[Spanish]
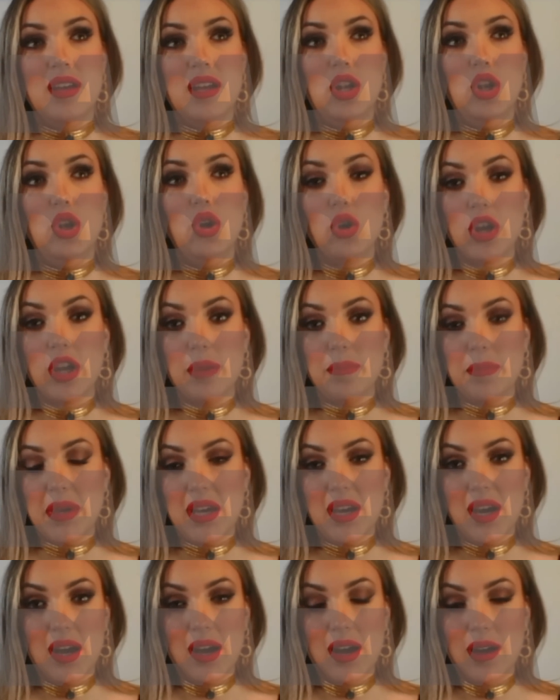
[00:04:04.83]
lo que
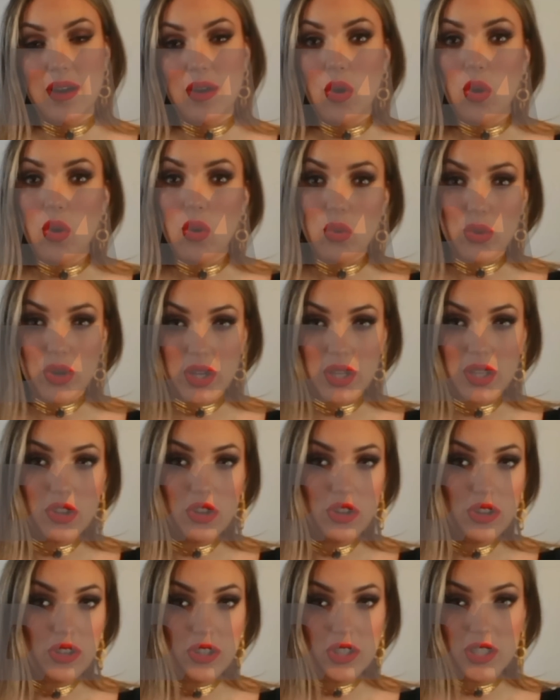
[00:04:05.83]
me ha
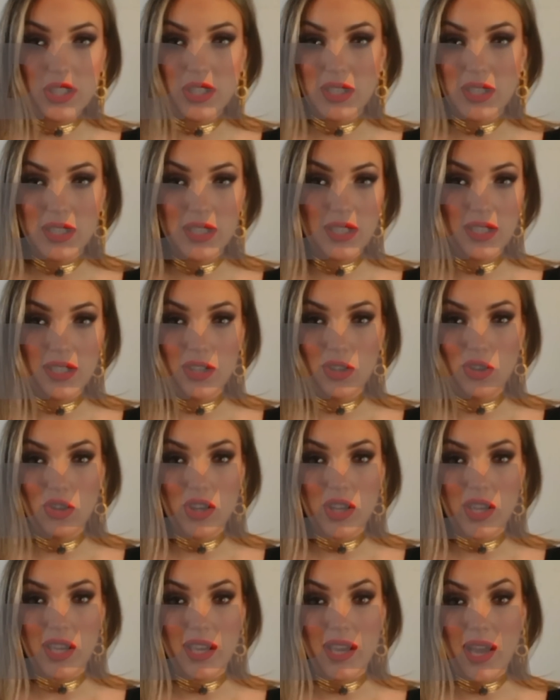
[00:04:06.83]
ocurrido y,
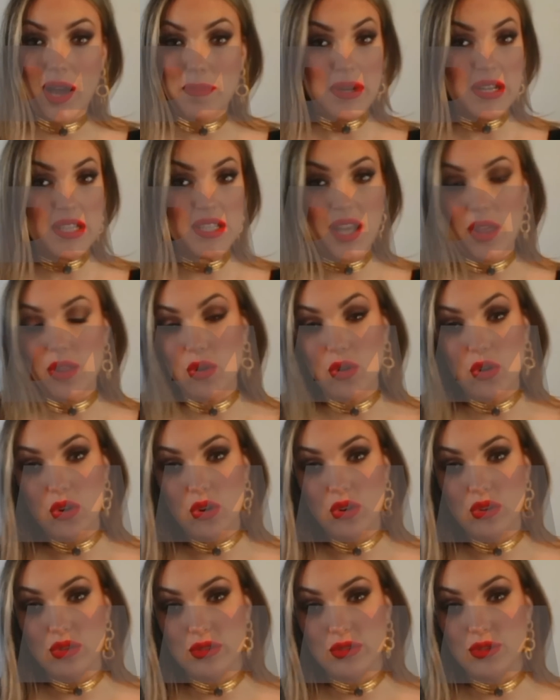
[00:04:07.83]
lo que ha pasado
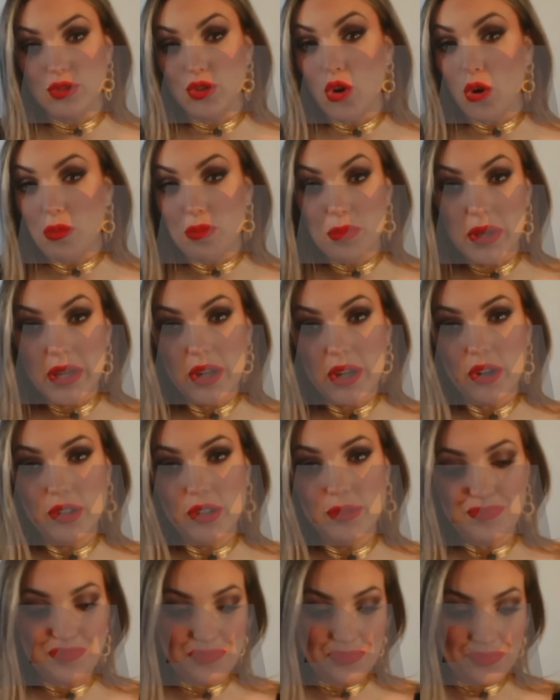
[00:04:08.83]

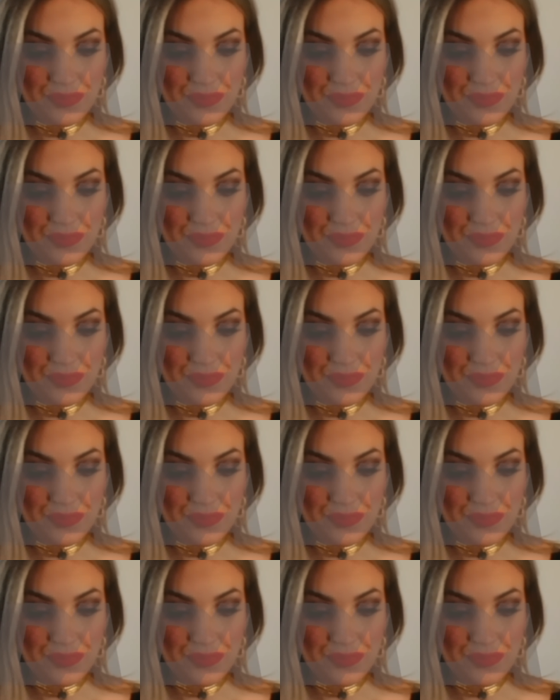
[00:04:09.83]
conmigo.